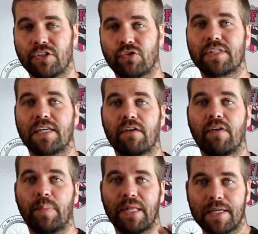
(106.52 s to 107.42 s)
des gens qui arrivent
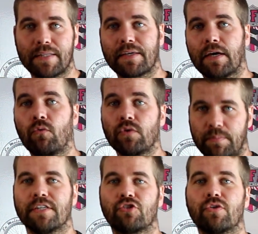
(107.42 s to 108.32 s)
à pédaler très rond.
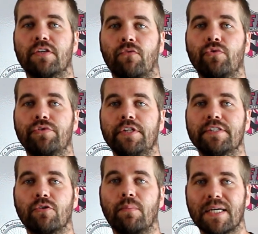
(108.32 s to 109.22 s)
C'est des gens qui vont
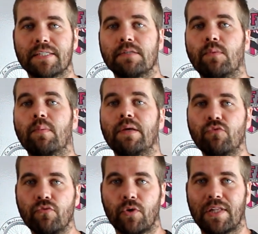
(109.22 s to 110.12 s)
utiliser au maximum les
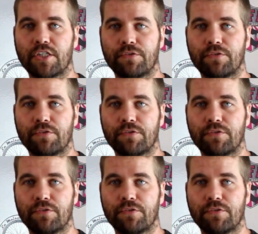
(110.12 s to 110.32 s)
mouvements de la